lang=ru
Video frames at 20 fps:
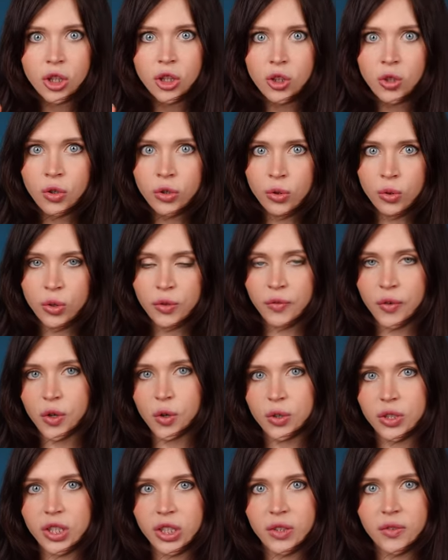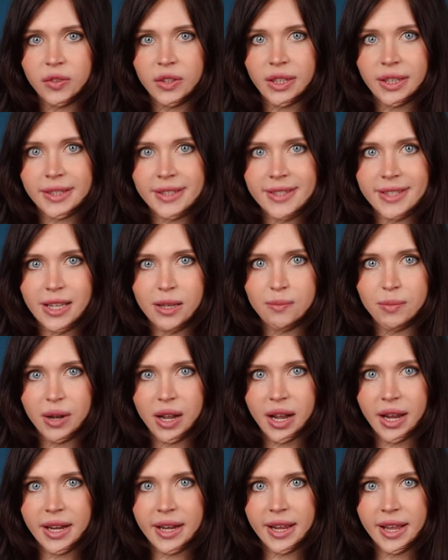Но тут выходит 12
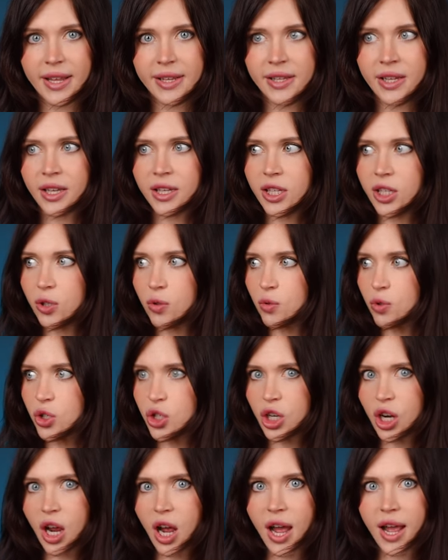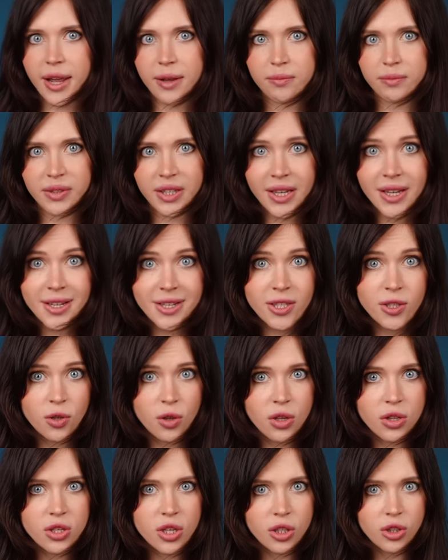поколение, и уже AMD
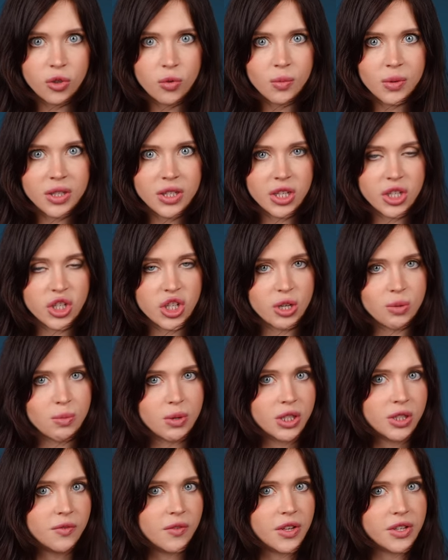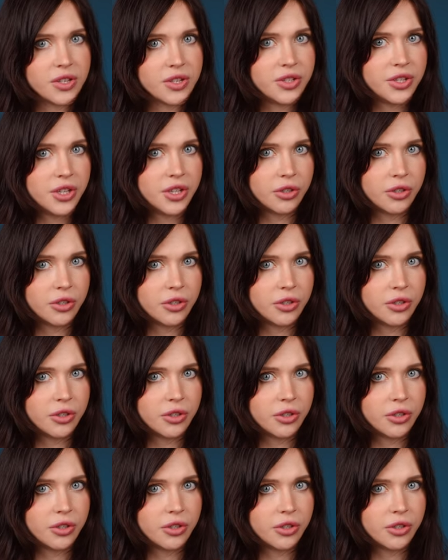стоит задуматься, чем ответить